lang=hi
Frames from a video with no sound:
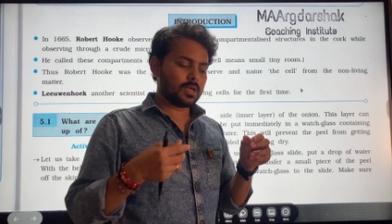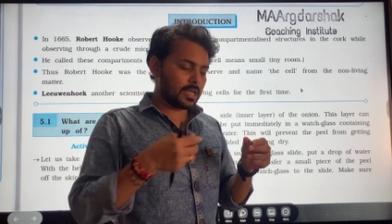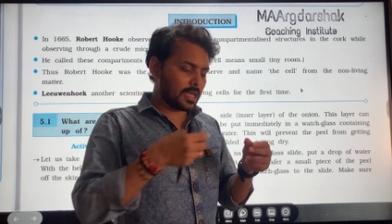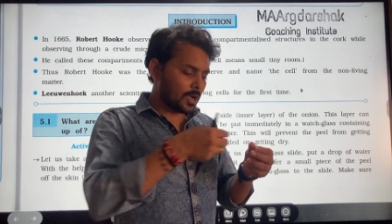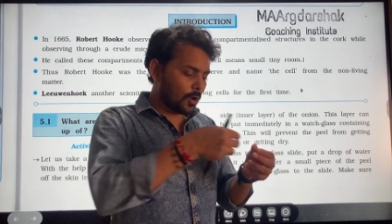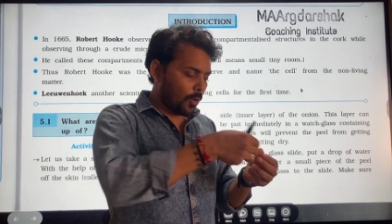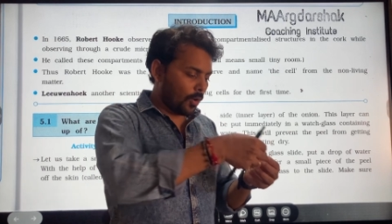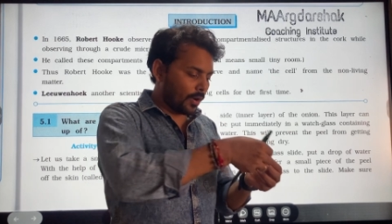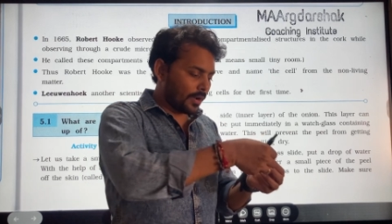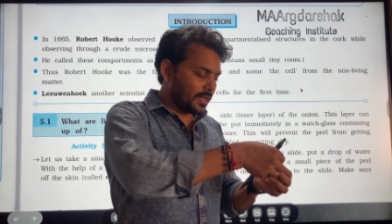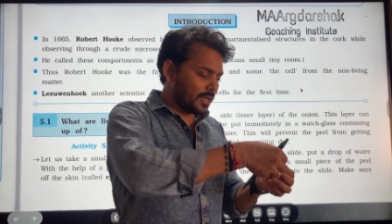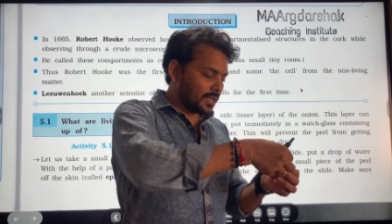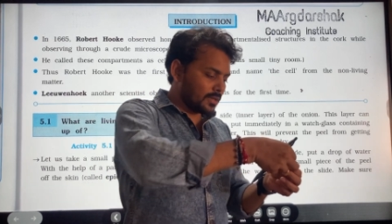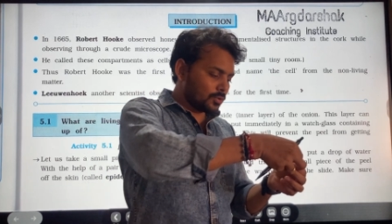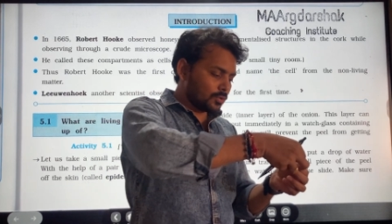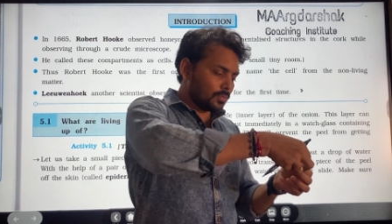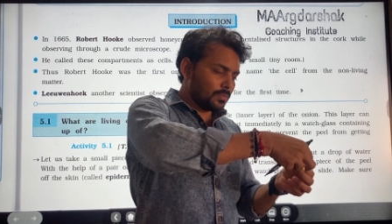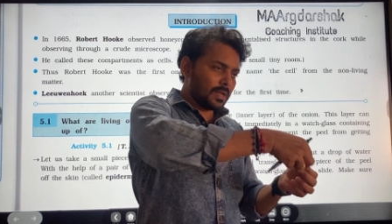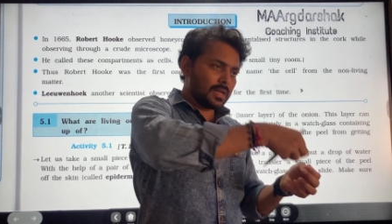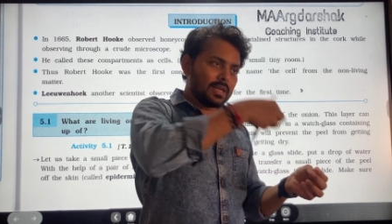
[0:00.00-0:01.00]
एक ऑनियन
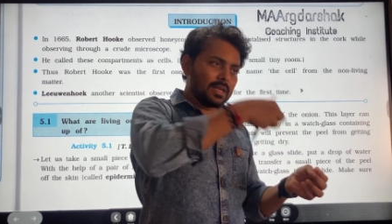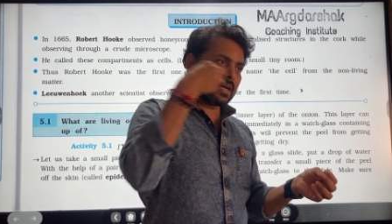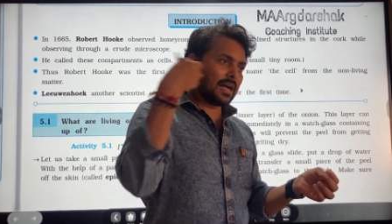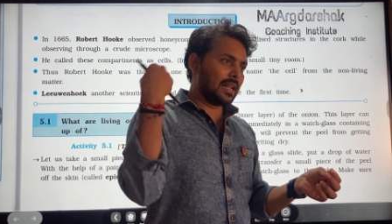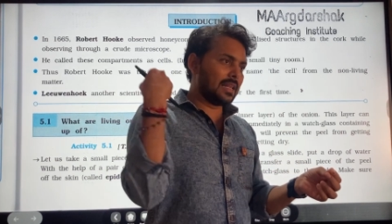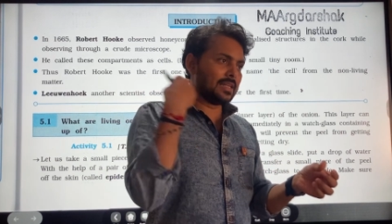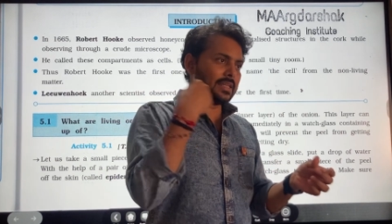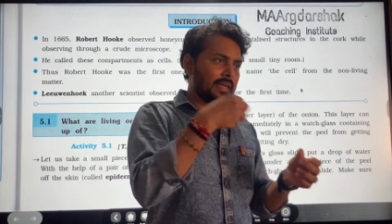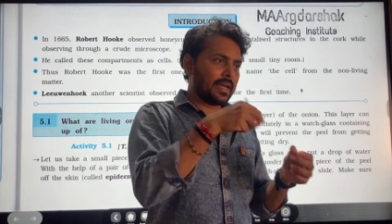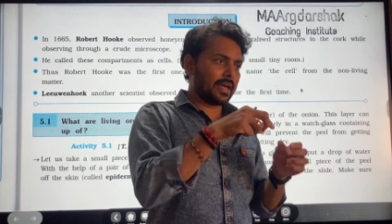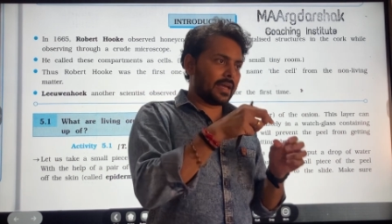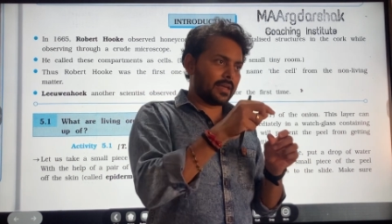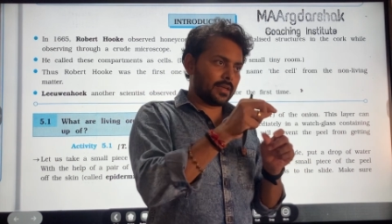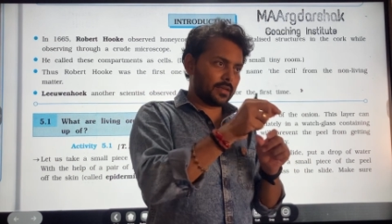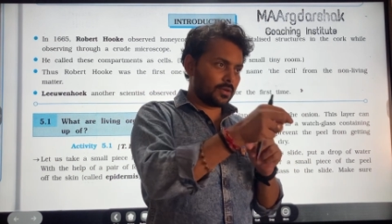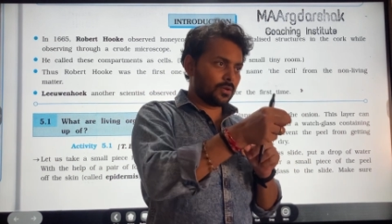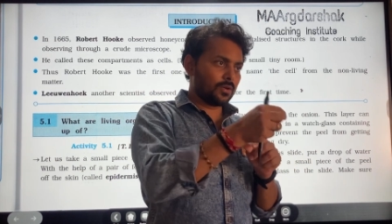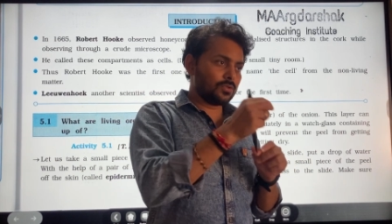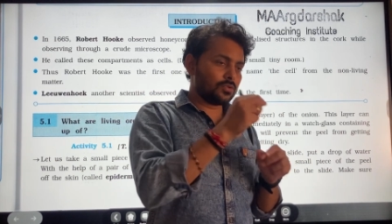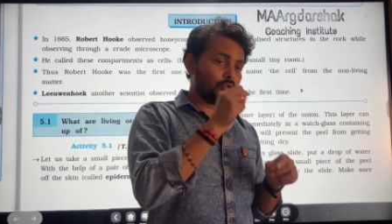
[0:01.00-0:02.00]
तूने निकाल लिया है
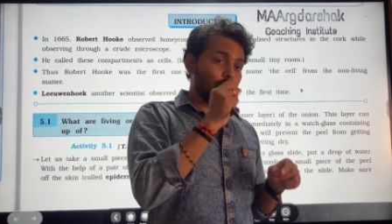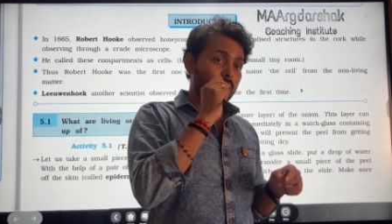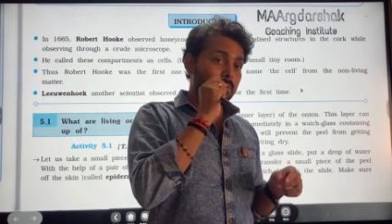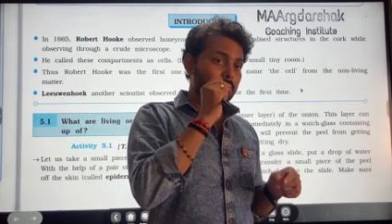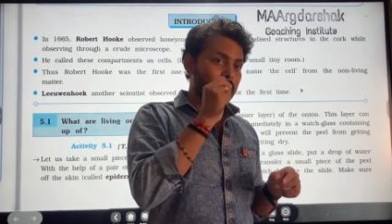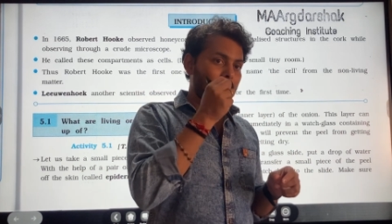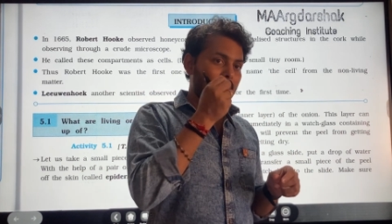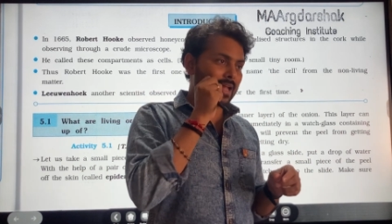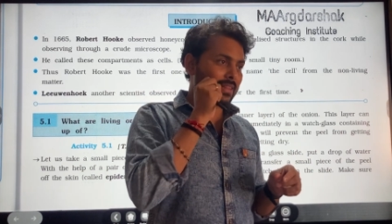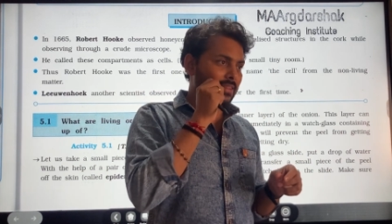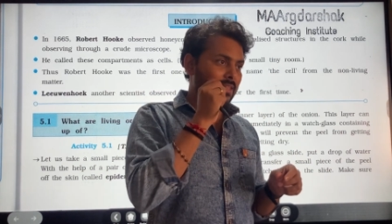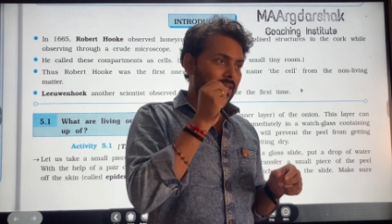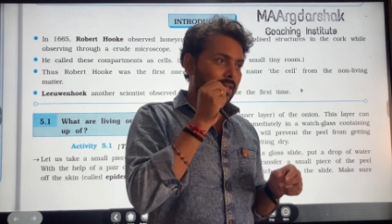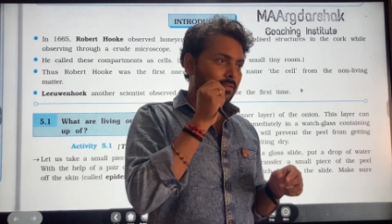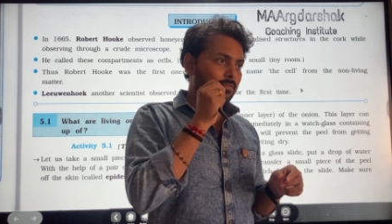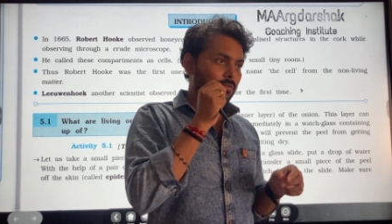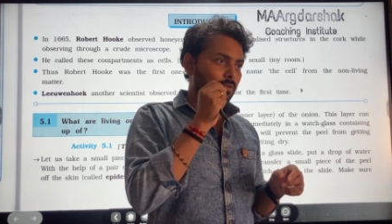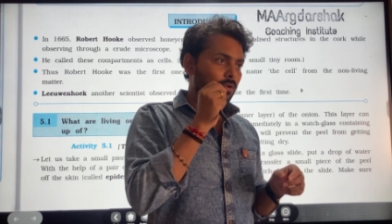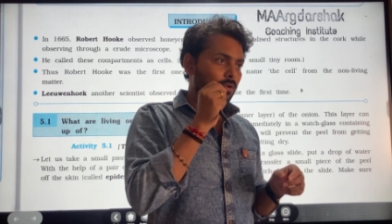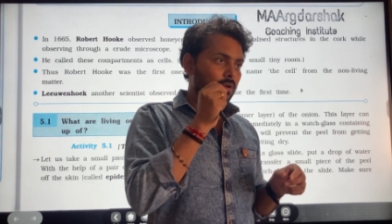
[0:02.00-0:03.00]
जो हम खाते
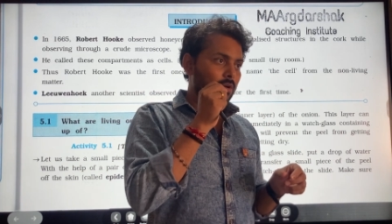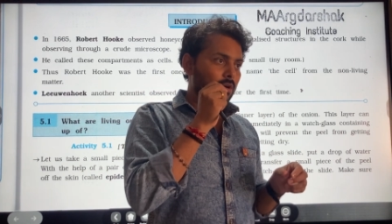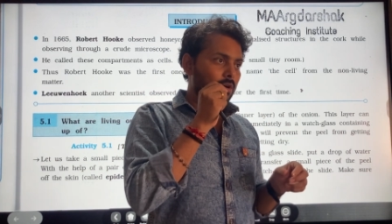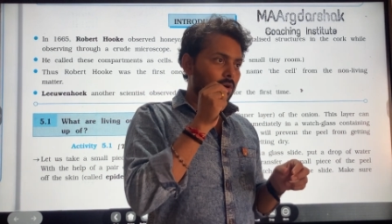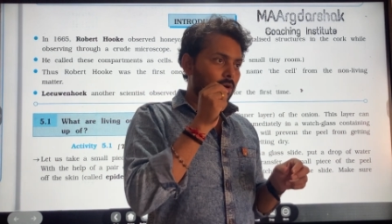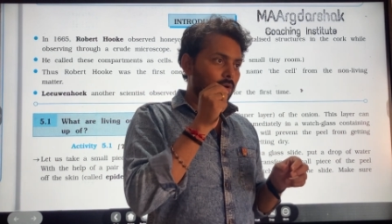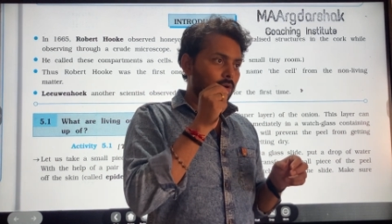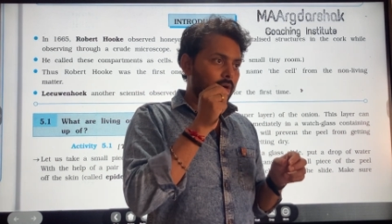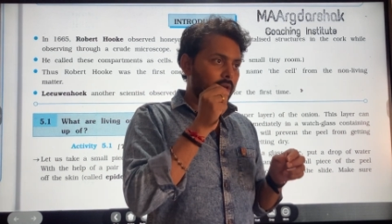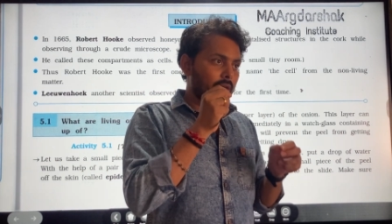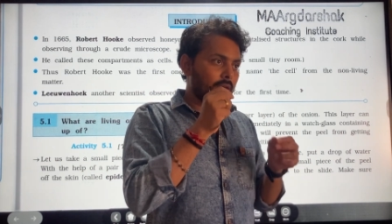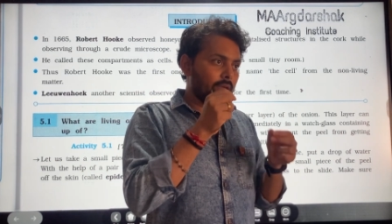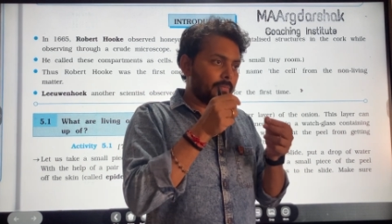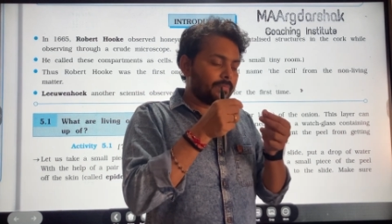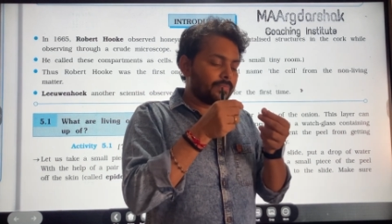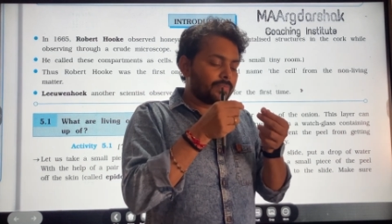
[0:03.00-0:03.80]
हैं वो ओके